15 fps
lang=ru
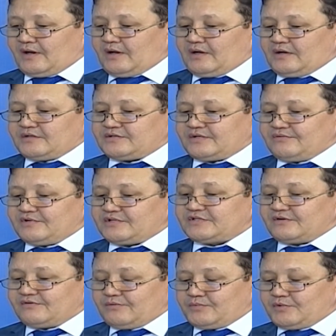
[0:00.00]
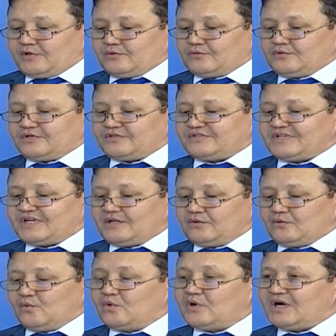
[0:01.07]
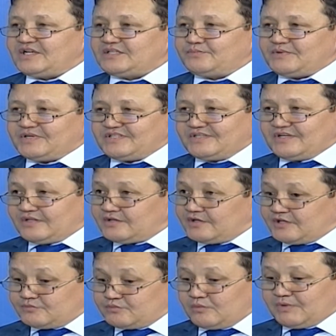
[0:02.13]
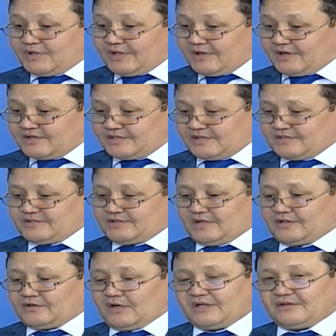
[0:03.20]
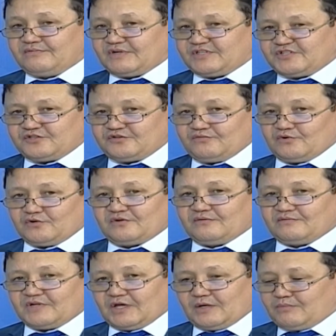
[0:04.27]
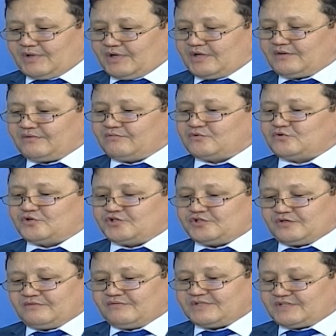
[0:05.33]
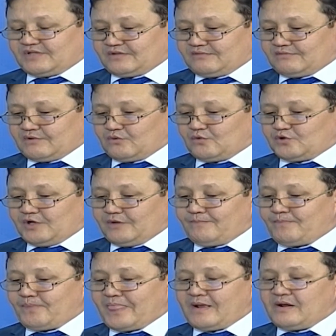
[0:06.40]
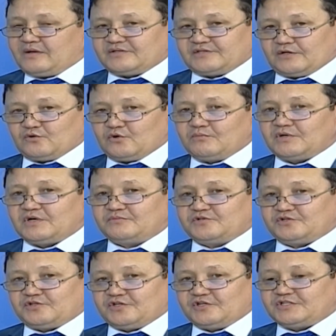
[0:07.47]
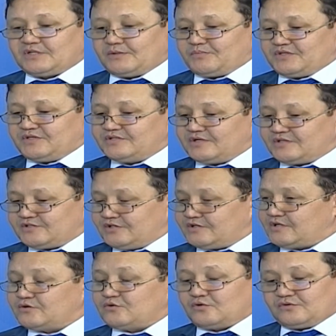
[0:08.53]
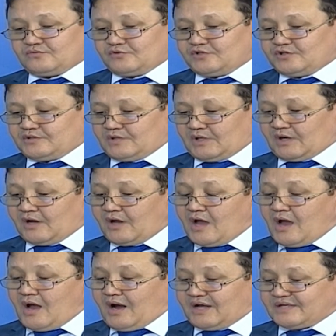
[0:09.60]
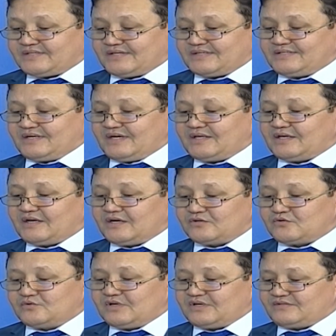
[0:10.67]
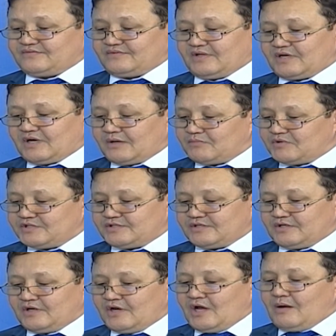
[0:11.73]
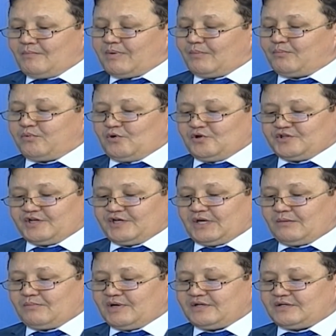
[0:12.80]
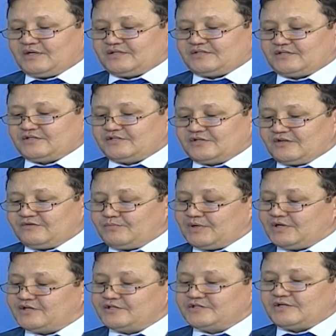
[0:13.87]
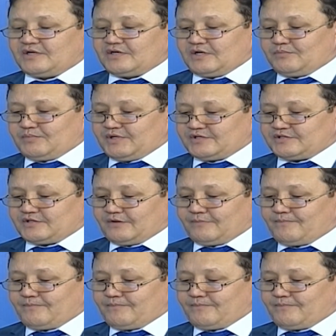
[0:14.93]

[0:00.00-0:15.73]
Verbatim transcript: советского периода стал указ президента Республики Казахстан от 24 ноября 2020 года за номером 456, который звучит так. О создании Государственной комиссии по полной реабилитации жертв политических репрессий.